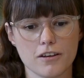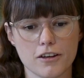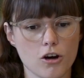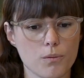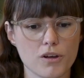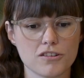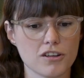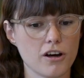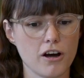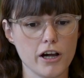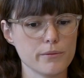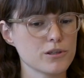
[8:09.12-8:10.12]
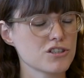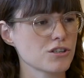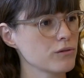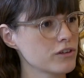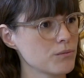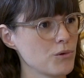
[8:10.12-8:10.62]
ich habe jetzt eine halbe
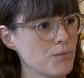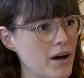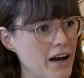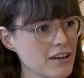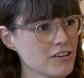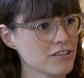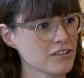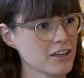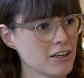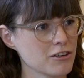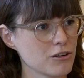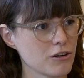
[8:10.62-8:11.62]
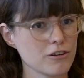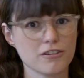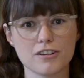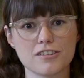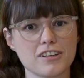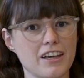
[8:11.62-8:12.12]
Stunde mit dem Arzt reden können,
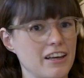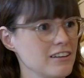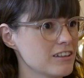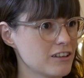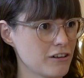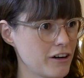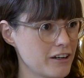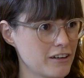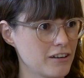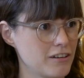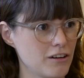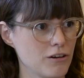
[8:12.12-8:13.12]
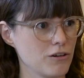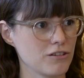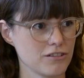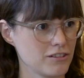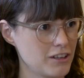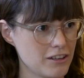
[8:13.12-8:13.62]
das kenne ich gar nicht
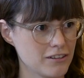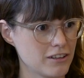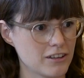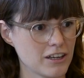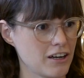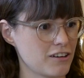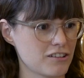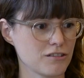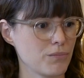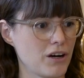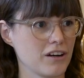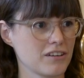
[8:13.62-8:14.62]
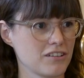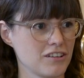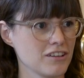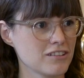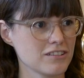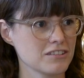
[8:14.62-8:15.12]
aus der
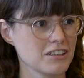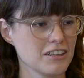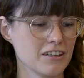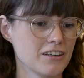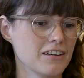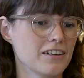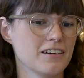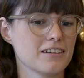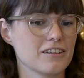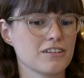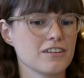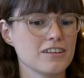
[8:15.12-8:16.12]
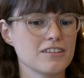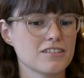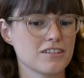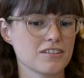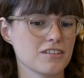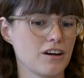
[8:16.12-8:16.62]
Kassenpraxis, dann
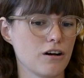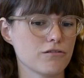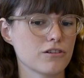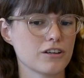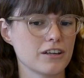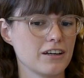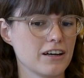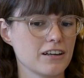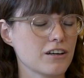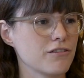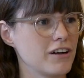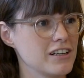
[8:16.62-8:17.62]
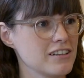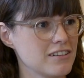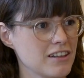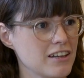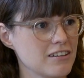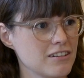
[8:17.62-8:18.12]
ist das einfach eine
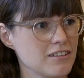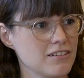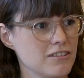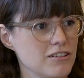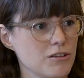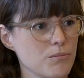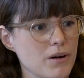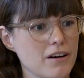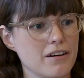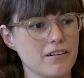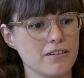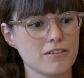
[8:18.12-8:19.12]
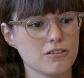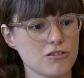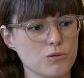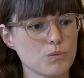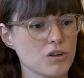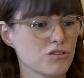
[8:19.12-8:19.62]
Qualität, die man
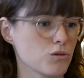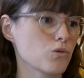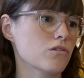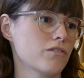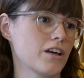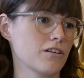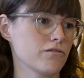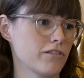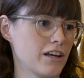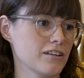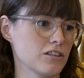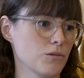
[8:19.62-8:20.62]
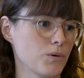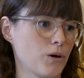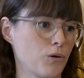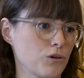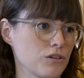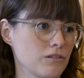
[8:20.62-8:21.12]
zum Gesundwerden mhm. vielleicht auch
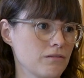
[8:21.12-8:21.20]
braucht.